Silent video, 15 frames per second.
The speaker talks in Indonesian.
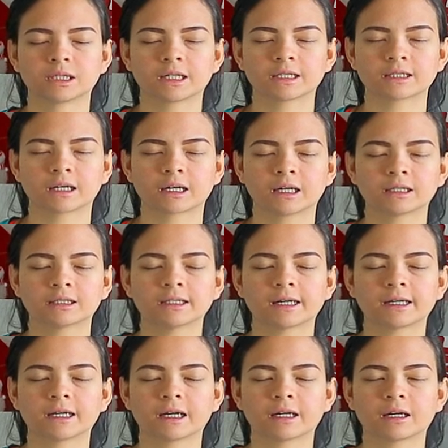Rasakan
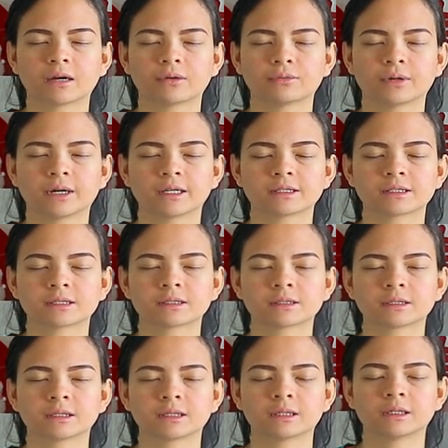tarikan nafas.
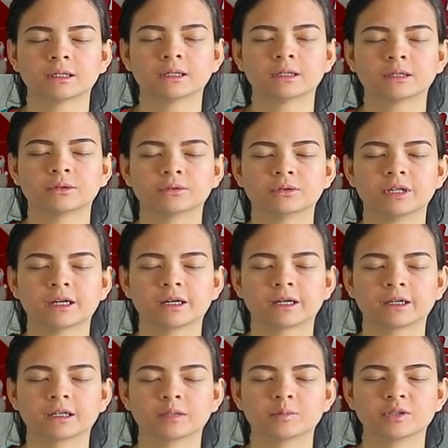Udara
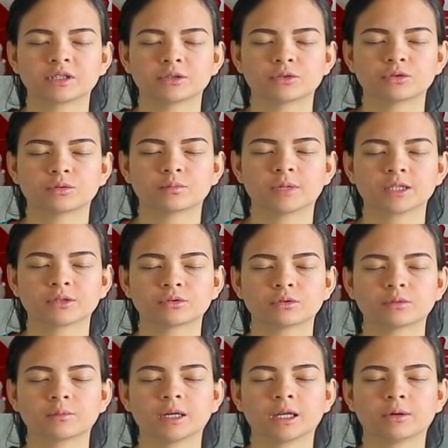yang lebih sejuk masuk
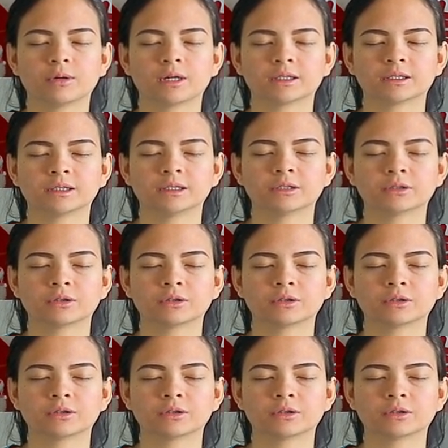melewati